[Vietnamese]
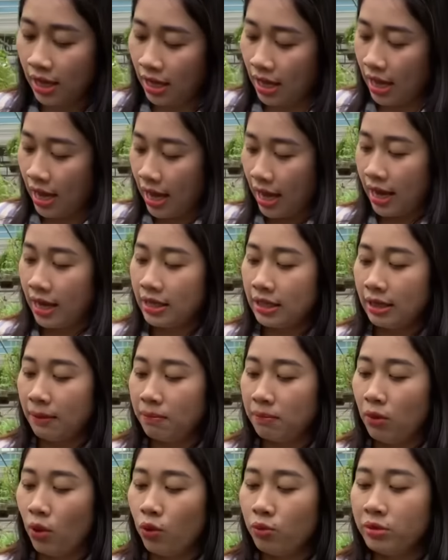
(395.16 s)
hai
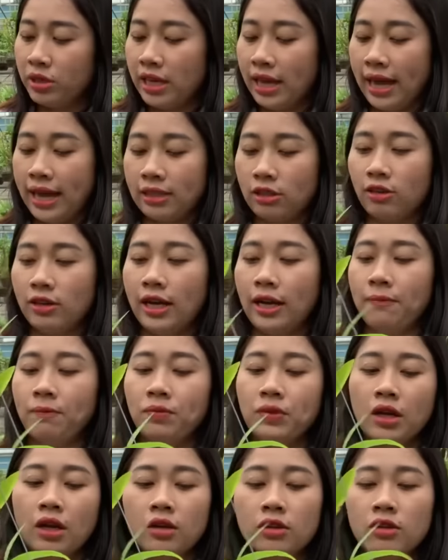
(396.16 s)
trăm bốn mươi ngàn thôi ạ. À.
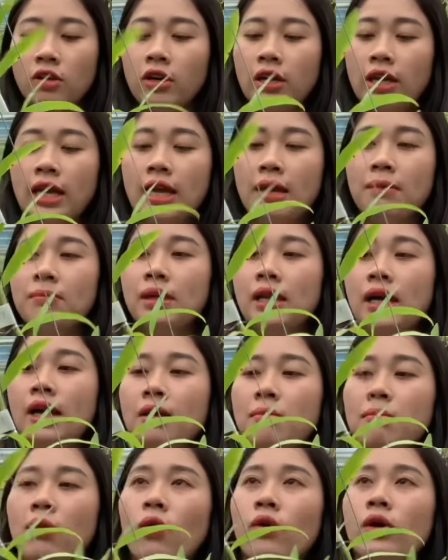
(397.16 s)
Rồi em
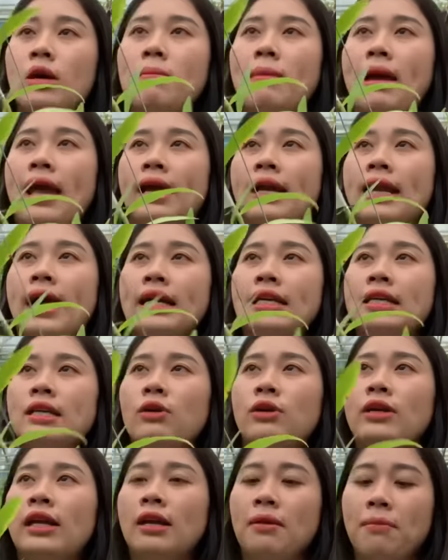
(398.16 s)
lên một cái mã đây,
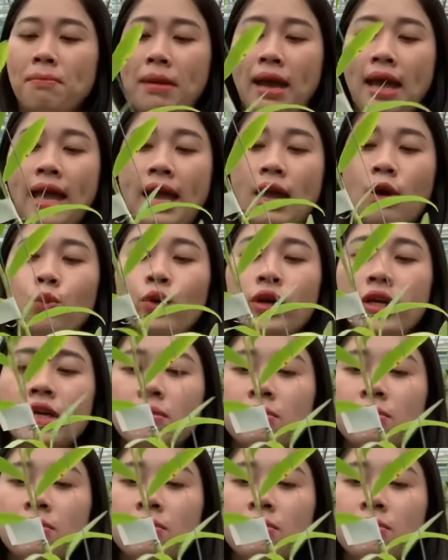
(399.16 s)
mã Q